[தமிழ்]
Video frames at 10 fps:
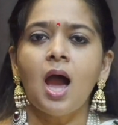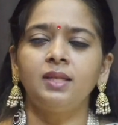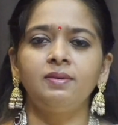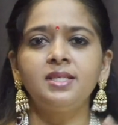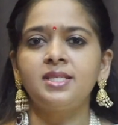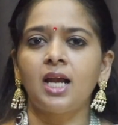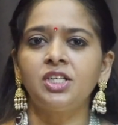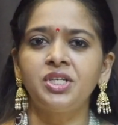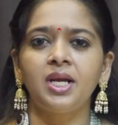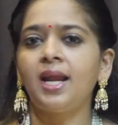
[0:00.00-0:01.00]
அது வந்து
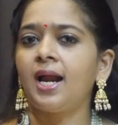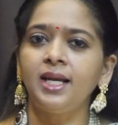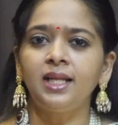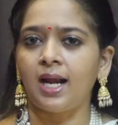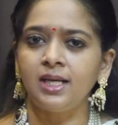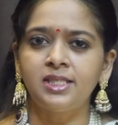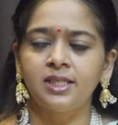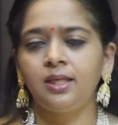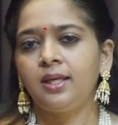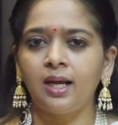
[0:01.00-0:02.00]
சாட்சியங்களை அடி
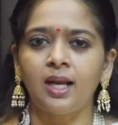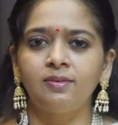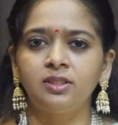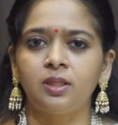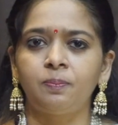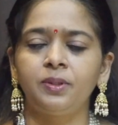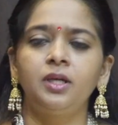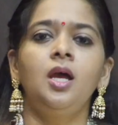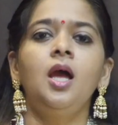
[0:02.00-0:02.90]
அழித்தது இரண்டாவது தப்பு